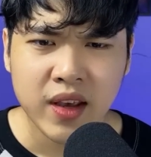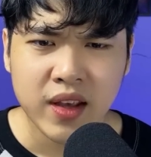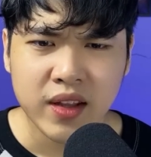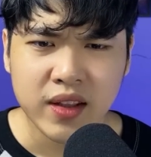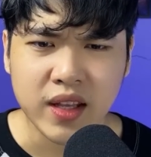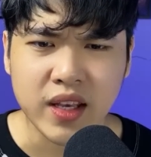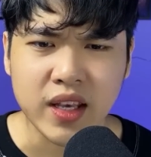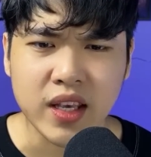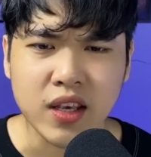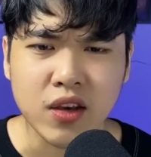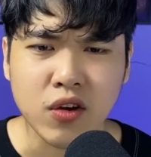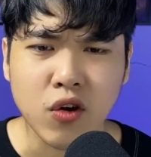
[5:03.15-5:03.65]

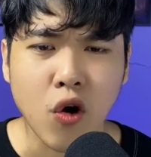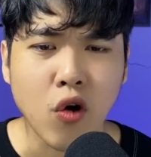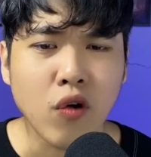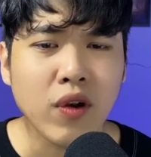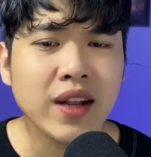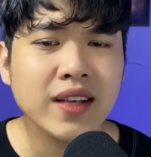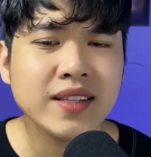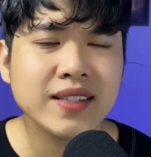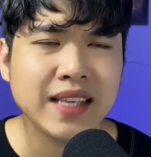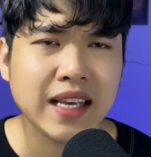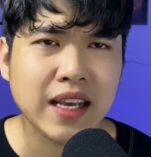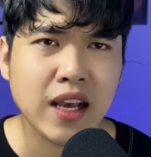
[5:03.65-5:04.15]
Thì cổ
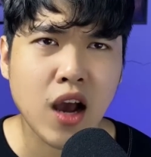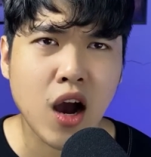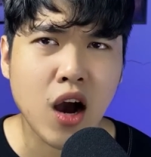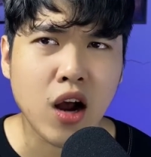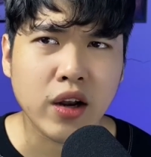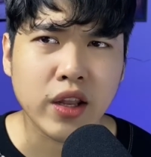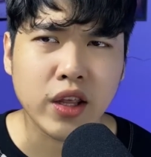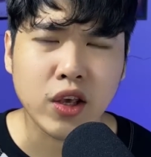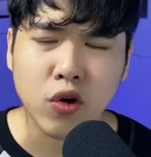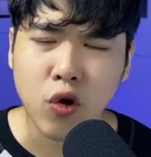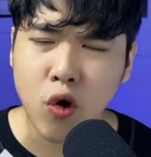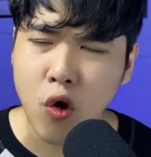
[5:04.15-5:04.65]
lên Sài Gòn
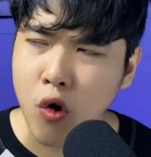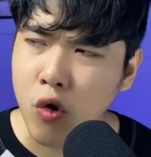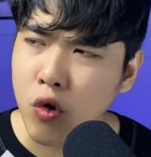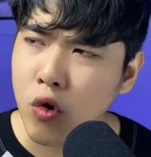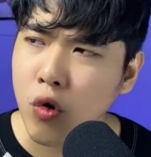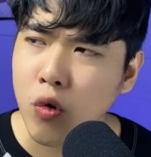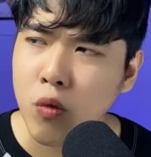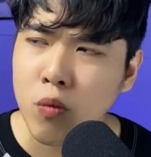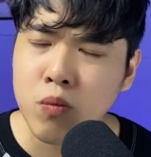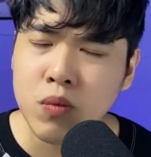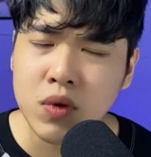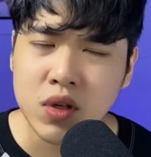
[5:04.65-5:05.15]
thì cổ
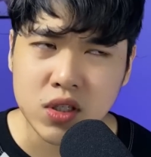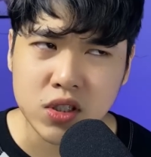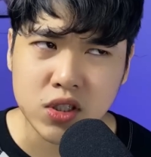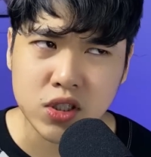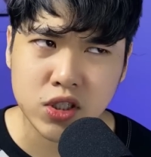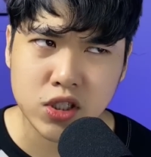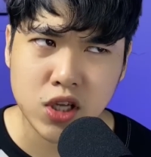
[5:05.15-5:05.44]
cũng lựa